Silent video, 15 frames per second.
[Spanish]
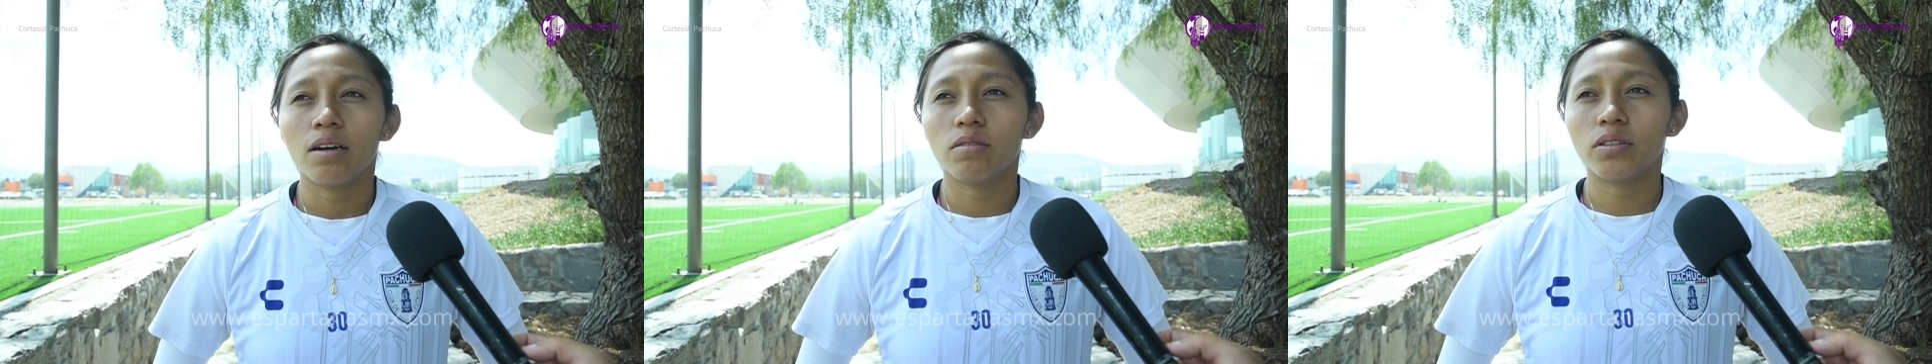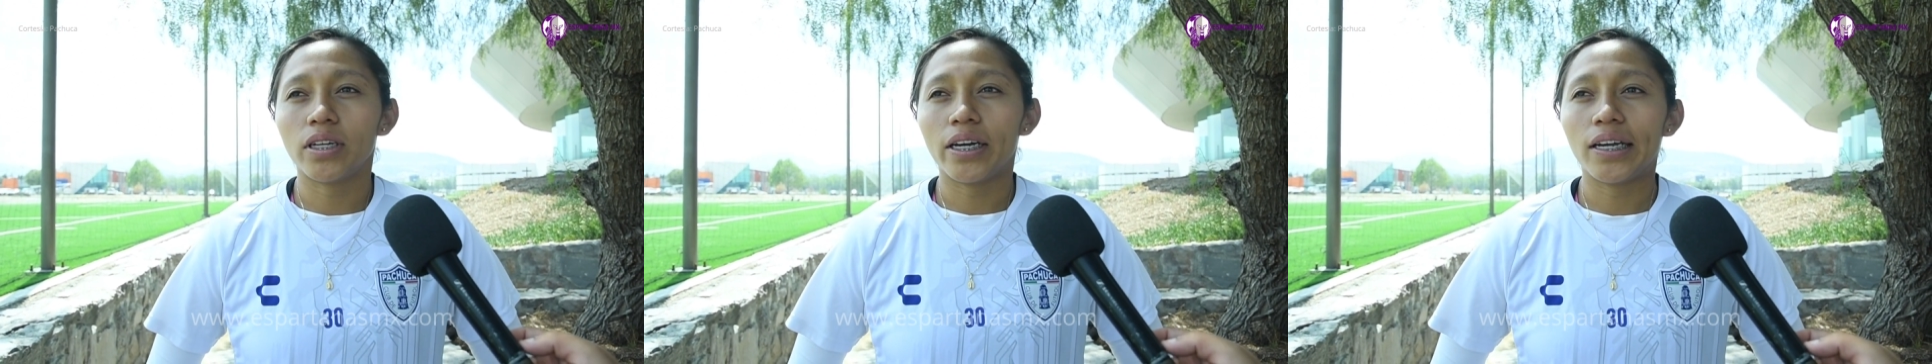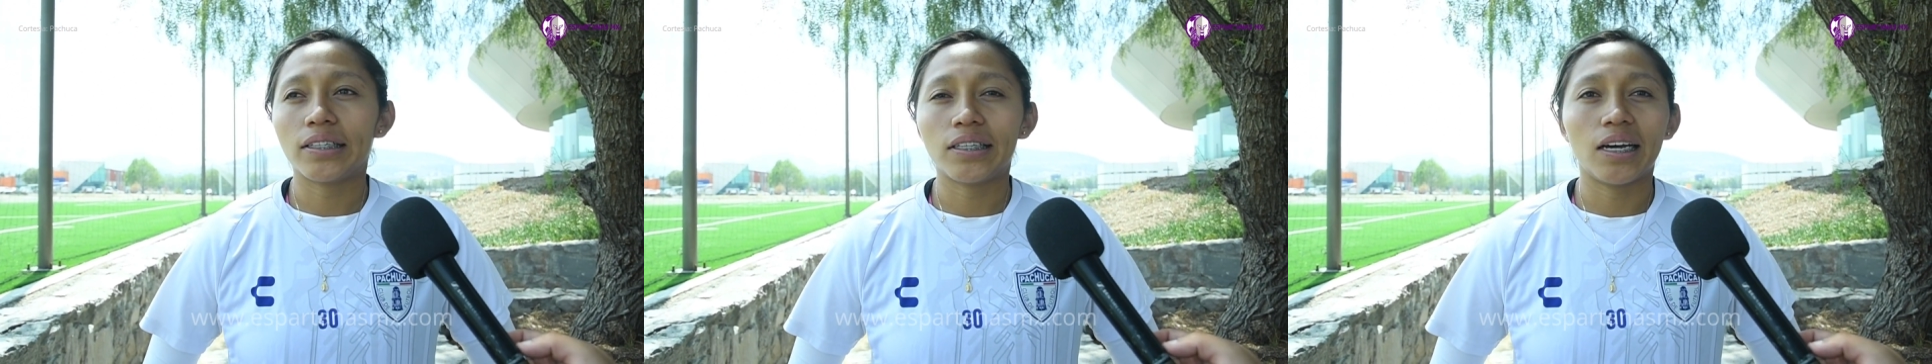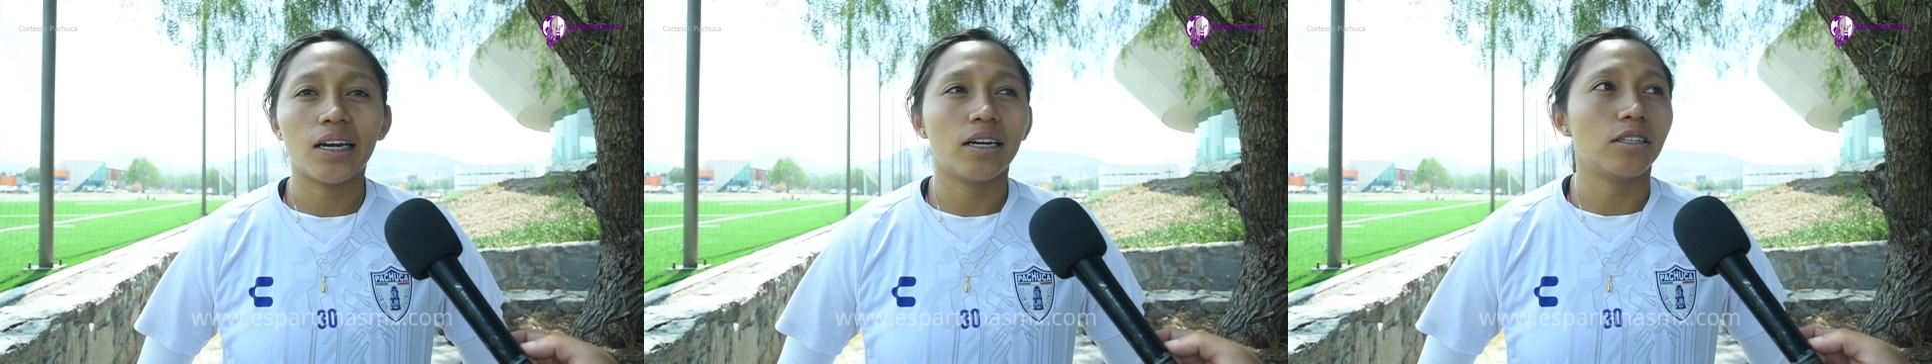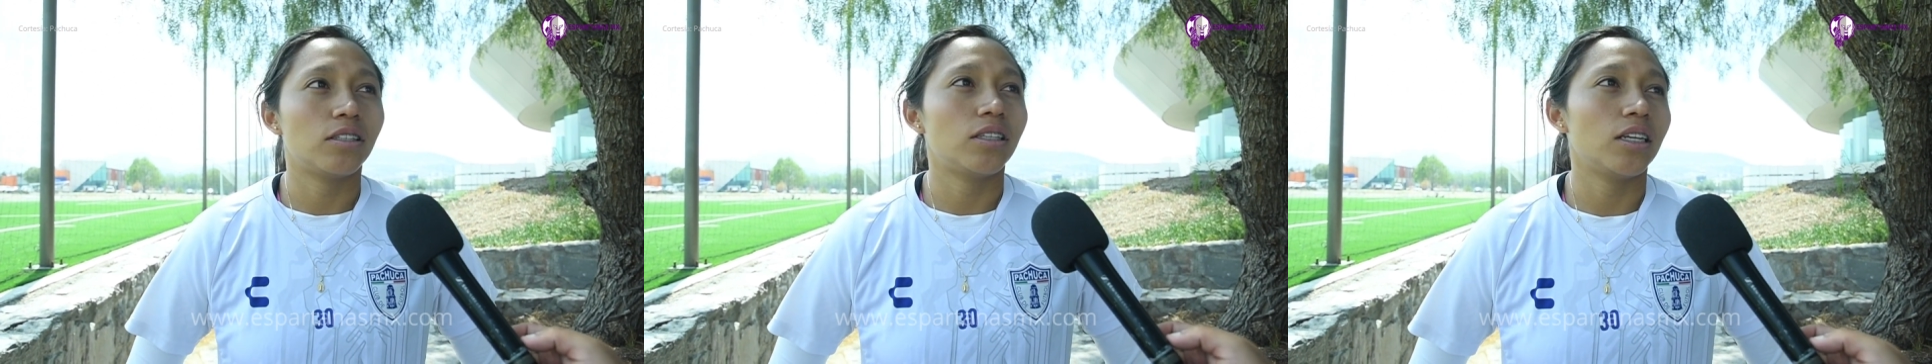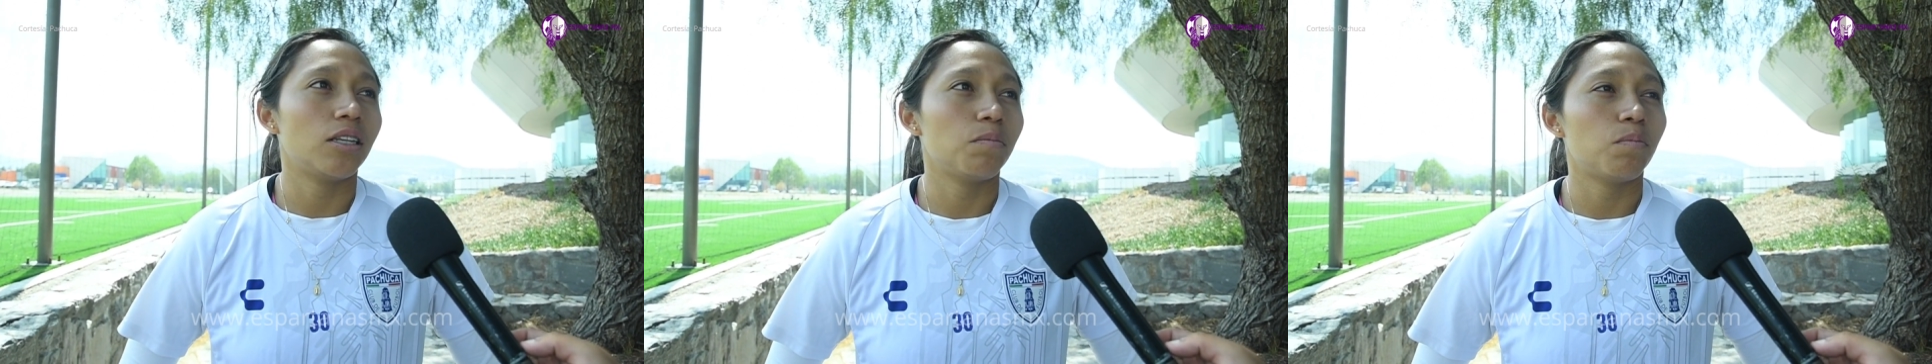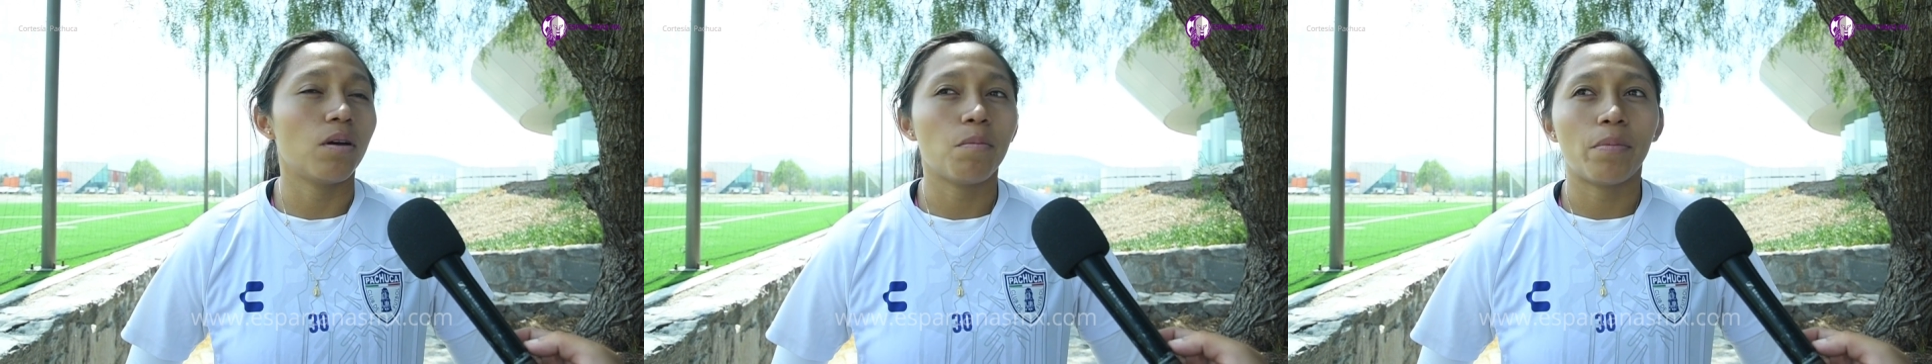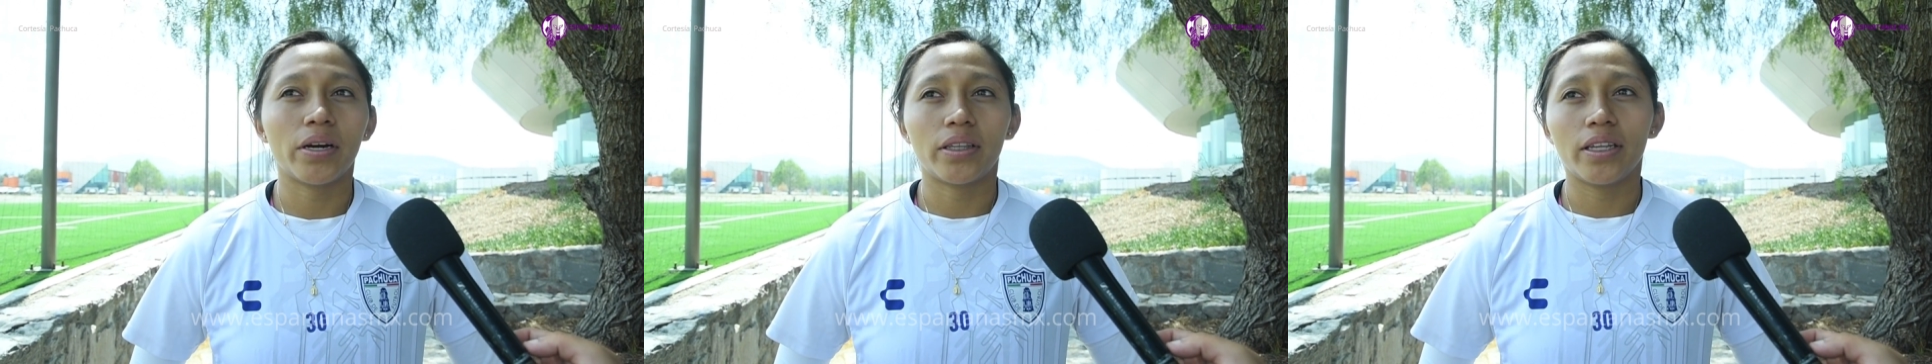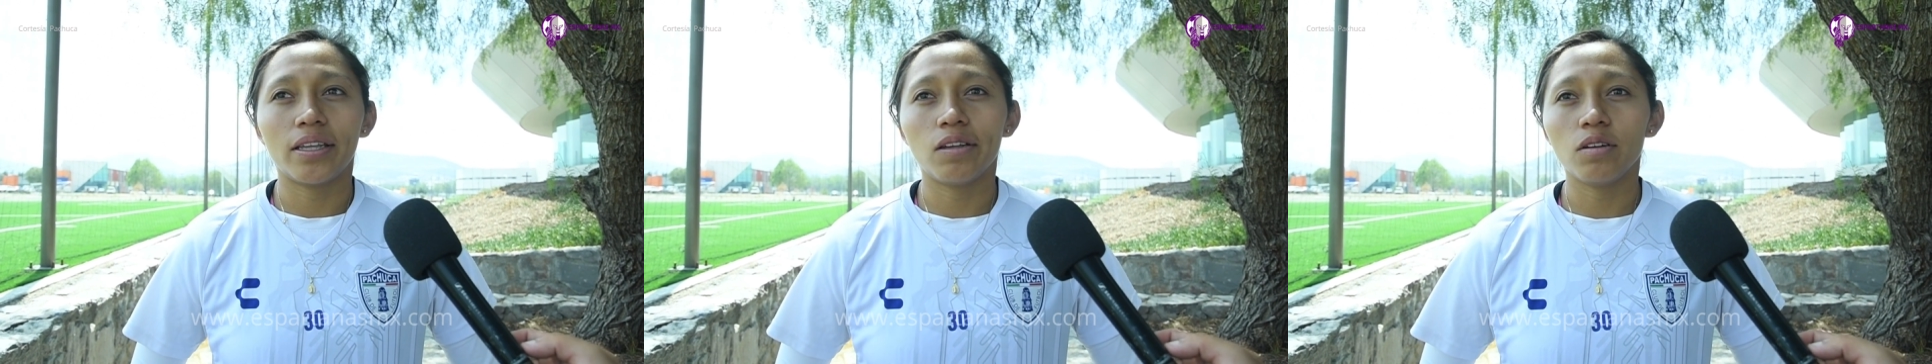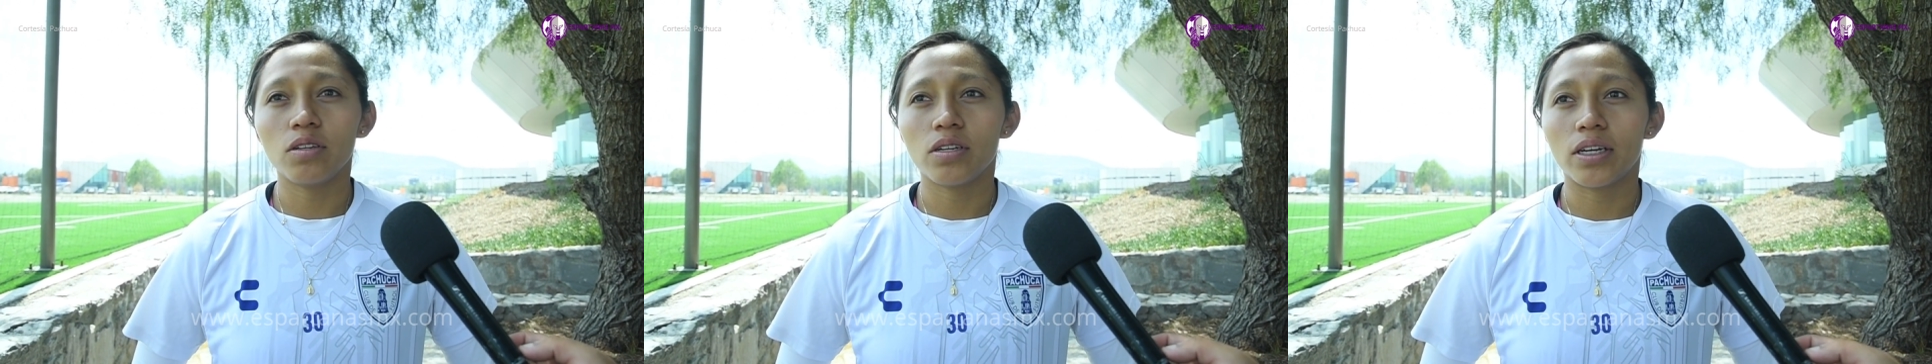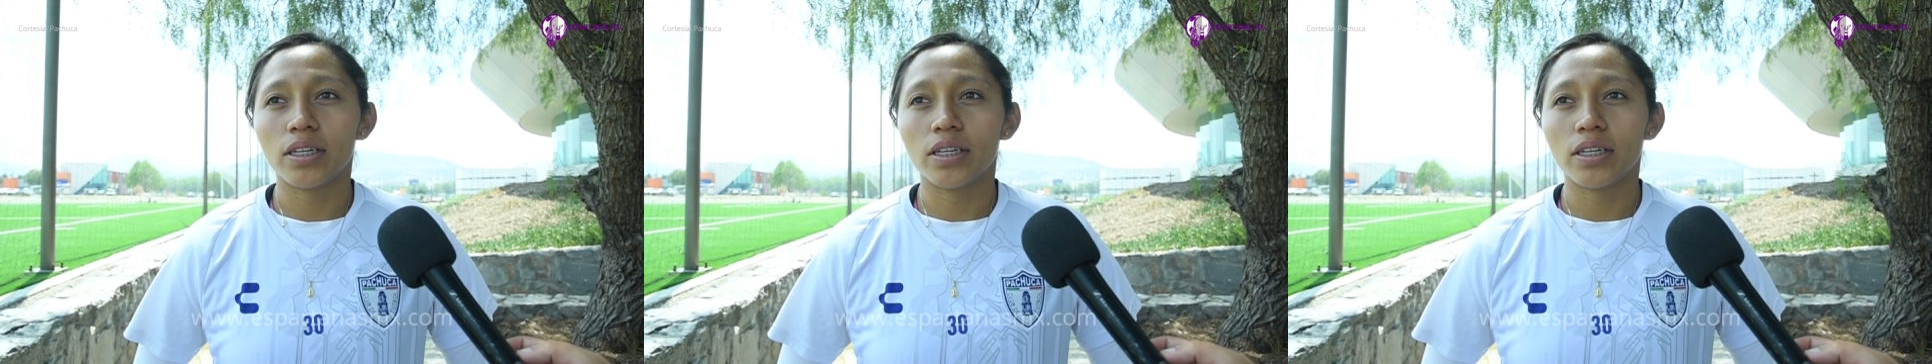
gustaría estar en este tipo de partidos.